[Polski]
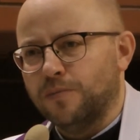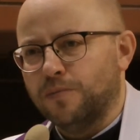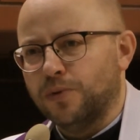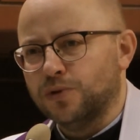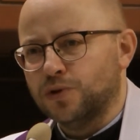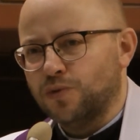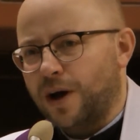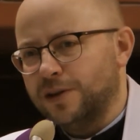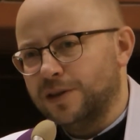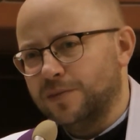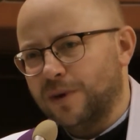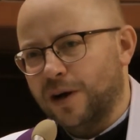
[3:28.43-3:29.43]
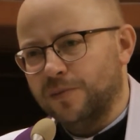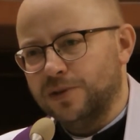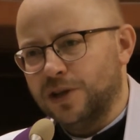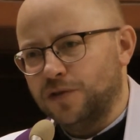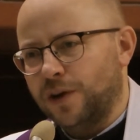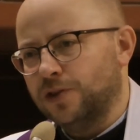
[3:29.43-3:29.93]
posłanym, aby
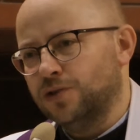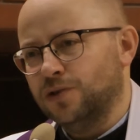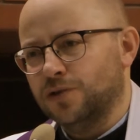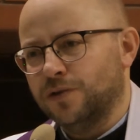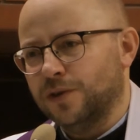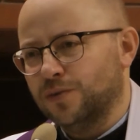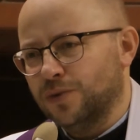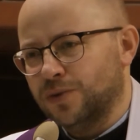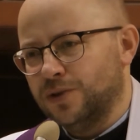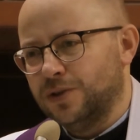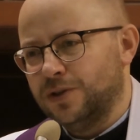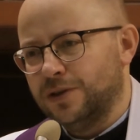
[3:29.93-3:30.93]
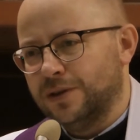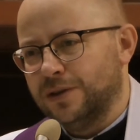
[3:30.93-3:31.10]
zaświadczyć o światłości.